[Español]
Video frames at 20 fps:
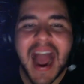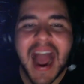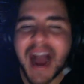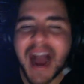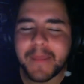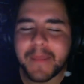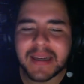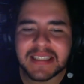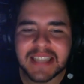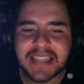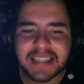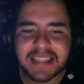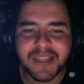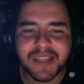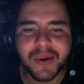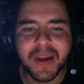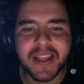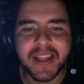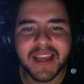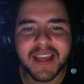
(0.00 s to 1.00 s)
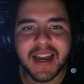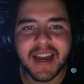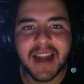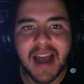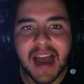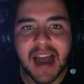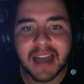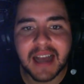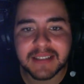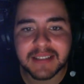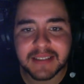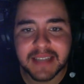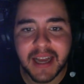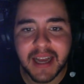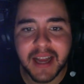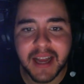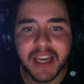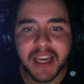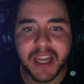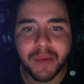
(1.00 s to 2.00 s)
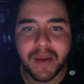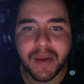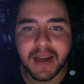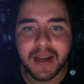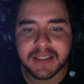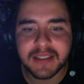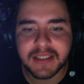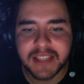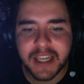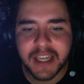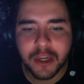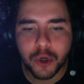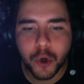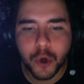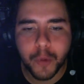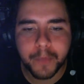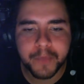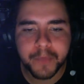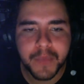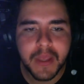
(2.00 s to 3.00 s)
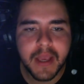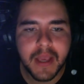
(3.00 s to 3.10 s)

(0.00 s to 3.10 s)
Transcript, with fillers: ambas las tengo que llegar hasta nivel 5,